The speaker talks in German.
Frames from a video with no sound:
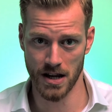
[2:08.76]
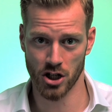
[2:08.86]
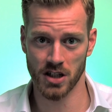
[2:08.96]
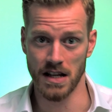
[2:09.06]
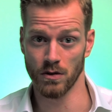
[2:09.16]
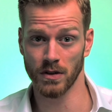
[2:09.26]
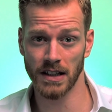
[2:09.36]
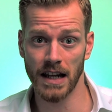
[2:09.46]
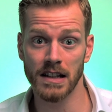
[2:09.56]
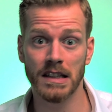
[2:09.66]
erstellen oder
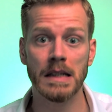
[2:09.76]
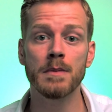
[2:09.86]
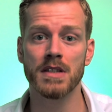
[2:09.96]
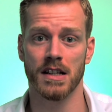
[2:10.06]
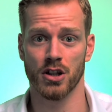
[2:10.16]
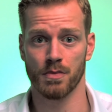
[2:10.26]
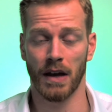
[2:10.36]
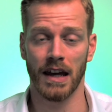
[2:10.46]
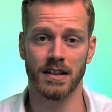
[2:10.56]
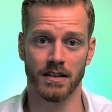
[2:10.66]
deine Teams
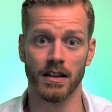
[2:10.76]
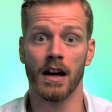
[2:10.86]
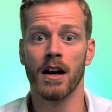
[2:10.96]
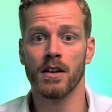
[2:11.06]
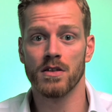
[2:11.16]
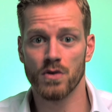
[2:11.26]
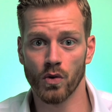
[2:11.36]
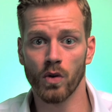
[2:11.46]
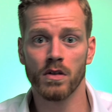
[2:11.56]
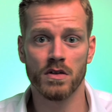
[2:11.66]
entsprechend so